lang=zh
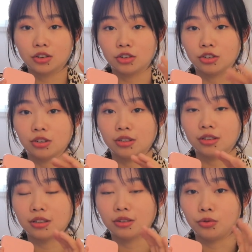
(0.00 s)

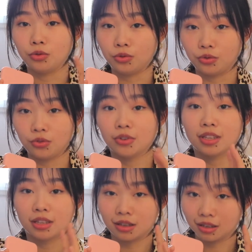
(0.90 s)
是女
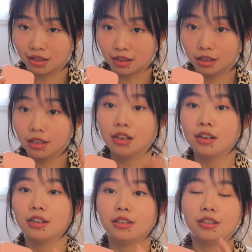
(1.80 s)
雌
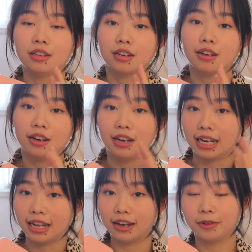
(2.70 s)
性
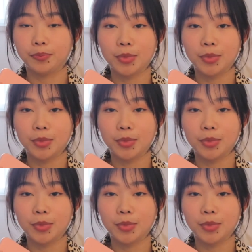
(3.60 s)
力量，